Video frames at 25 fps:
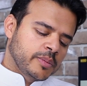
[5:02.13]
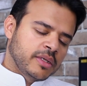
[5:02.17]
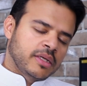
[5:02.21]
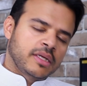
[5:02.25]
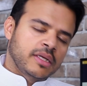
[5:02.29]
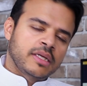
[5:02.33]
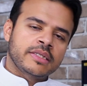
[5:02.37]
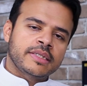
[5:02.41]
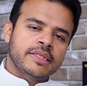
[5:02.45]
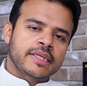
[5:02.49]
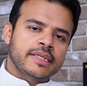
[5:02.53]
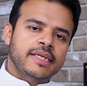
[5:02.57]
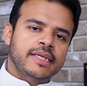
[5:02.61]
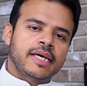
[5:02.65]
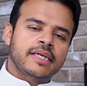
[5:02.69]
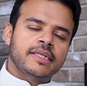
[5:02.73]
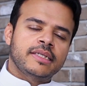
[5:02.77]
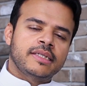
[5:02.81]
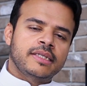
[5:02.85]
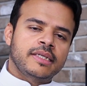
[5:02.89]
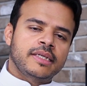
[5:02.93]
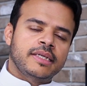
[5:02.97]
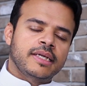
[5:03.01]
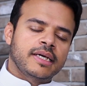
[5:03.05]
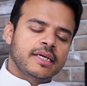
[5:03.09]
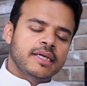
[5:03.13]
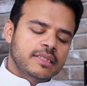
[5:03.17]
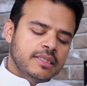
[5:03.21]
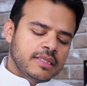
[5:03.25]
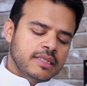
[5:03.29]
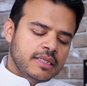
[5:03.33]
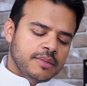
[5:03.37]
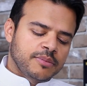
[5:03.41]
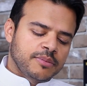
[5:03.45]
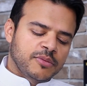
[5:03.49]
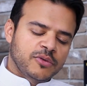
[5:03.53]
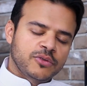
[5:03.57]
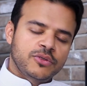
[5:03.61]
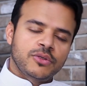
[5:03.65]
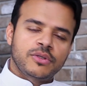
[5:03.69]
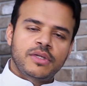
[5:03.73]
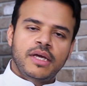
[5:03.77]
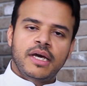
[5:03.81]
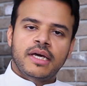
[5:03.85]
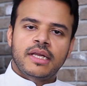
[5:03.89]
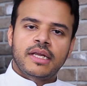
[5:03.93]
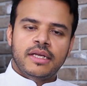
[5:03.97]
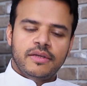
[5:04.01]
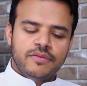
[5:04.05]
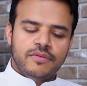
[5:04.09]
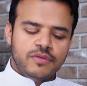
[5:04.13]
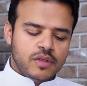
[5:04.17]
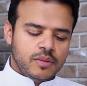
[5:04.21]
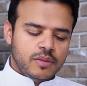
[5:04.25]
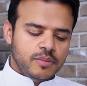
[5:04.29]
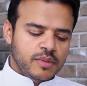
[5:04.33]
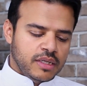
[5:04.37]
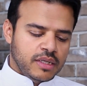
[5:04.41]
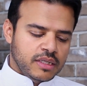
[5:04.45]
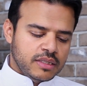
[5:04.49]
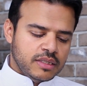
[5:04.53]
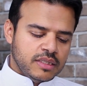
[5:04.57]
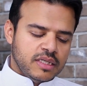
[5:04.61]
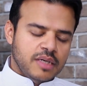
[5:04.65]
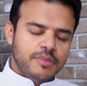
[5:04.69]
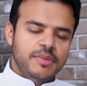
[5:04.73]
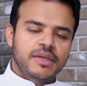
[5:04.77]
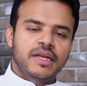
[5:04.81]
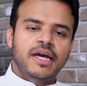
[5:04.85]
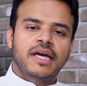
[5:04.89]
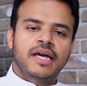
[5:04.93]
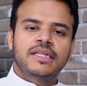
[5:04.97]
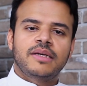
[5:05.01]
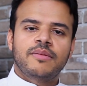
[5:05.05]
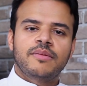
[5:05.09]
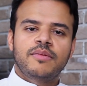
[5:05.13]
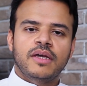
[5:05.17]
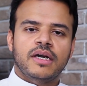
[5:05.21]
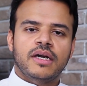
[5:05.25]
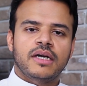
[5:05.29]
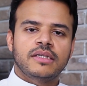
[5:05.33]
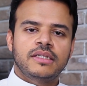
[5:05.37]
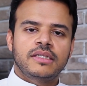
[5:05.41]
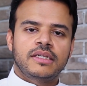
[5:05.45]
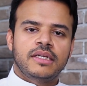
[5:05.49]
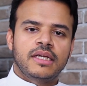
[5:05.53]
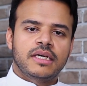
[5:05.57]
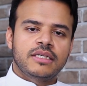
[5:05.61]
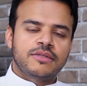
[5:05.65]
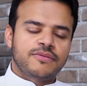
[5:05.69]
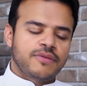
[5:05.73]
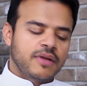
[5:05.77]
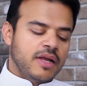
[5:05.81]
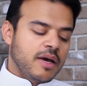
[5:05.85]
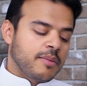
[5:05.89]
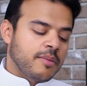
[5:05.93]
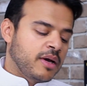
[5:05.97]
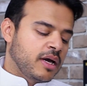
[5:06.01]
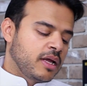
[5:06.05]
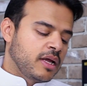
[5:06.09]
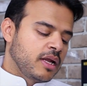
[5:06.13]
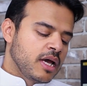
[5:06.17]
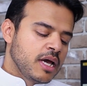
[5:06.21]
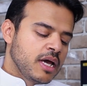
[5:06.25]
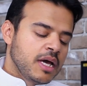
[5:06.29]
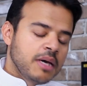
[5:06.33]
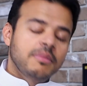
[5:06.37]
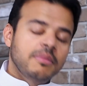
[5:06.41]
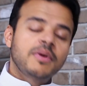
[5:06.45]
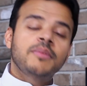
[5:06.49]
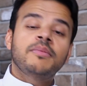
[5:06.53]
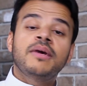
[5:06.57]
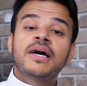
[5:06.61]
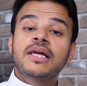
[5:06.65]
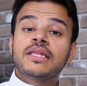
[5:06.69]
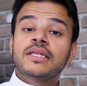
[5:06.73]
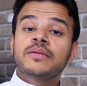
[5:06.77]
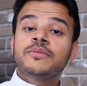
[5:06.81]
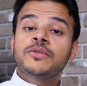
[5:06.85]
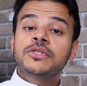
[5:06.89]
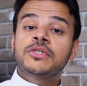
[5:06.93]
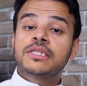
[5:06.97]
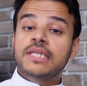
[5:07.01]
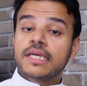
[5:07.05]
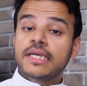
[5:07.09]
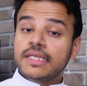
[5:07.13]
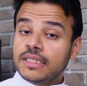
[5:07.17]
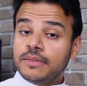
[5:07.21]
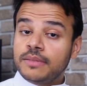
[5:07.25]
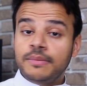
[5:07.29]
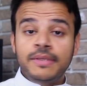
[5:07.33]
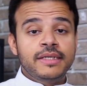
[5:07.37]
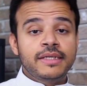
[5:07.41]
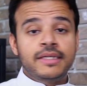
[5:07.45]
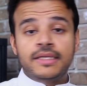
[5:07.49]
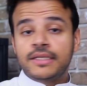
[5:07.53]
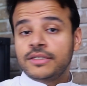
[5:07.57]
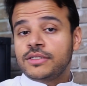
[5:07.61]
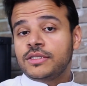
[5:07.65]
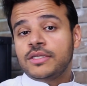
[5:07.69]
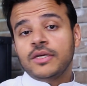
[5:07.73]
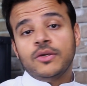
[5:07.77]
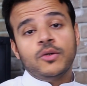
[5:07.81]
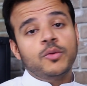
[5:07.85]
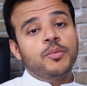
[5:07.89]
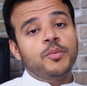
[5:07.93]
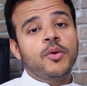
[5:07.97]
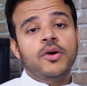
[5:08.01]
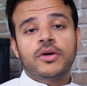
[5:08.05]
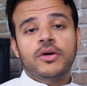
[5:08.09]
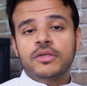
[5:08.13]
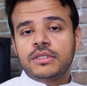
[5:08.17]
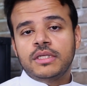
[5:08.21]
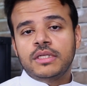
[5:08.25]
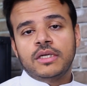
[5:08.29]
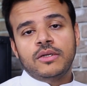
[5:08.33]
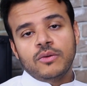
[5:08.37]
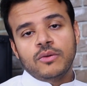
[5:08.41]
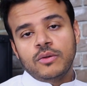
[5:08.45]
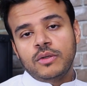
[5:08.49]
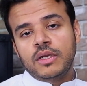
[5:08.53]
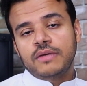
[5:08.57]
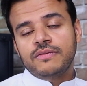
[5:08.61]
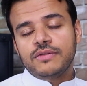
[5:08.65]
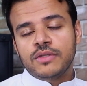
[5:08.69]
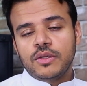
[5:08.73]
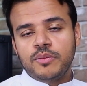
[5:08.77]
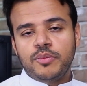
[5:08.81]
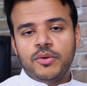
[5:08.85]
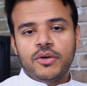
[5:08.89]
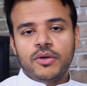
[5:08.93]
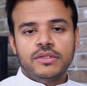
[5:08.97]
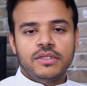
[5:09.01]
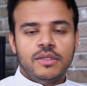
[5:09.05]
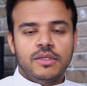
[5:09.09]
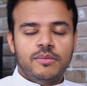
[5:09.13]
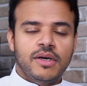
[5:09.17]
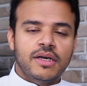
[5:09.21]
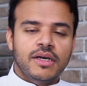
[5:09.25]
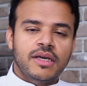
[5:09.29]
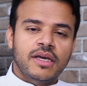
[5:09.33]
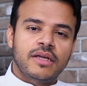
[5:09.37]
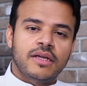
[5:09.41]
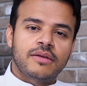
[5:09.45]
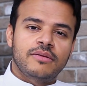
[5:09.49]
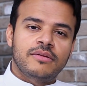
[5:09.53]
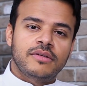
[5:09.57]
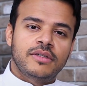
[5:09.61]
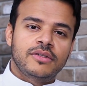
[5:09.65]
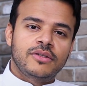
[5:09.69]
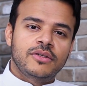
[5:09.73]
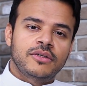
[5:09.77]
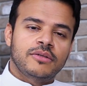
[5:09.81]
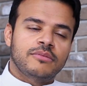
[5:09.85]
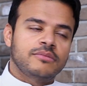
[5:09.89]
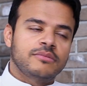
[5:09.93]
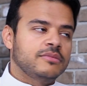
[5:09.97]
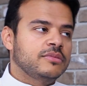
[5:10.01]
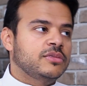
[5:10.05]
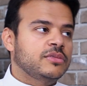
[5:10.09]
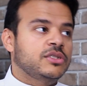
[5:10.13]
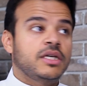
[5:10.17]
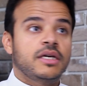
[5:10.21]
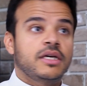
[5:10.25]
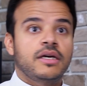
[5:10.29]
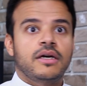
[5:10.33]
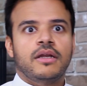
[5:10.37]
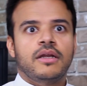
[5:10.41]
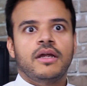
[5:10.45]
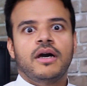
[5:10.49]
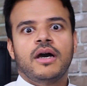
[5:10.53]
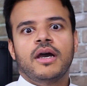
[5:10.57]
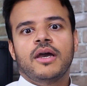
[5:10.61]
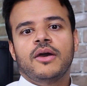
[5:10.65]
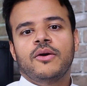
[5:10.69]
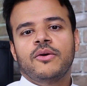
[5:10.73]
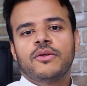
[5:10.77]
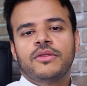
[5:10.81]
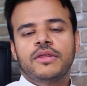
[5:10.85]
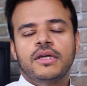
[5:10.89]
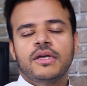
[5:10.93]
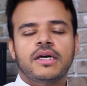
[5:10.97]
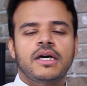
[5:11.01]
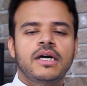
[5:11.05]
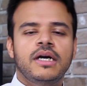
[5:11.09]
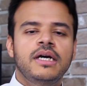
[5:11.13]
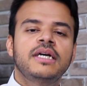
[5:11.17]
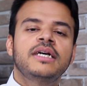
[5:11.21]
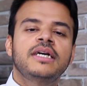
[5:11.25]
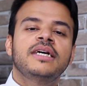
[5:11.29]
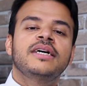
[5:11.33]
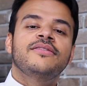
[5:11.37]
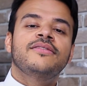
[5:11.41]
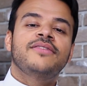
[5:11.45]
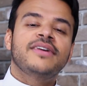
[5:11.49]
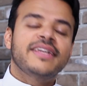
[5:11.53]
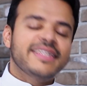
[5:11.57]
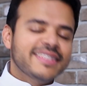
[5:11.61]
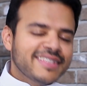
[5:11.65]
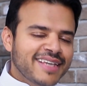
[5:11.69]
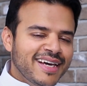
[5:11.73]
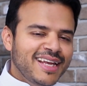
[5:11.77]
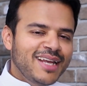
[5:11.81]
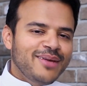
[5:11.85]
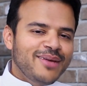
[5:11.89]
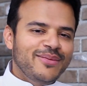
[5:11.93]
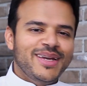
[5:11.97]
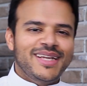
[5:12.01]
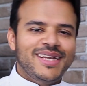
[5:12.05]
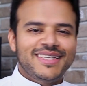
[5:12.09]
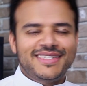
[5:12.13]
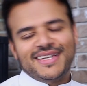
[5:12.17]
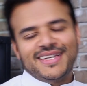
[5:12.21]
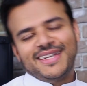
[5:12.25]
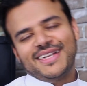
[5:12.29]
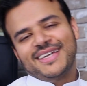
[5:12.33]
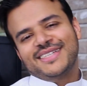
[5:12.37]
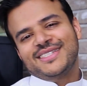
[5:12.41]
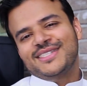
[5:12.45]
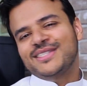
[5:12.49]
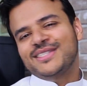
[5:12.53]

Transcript: من نزله عدد الناس اللي موجوده على نفس المنصه من عدم ثقه الناس في الامان من بعض المستخدمين اللي اشتروا بورتل ونفس البورتل ما كان عندهم شيء رائع وثقه فنتكلم على سنه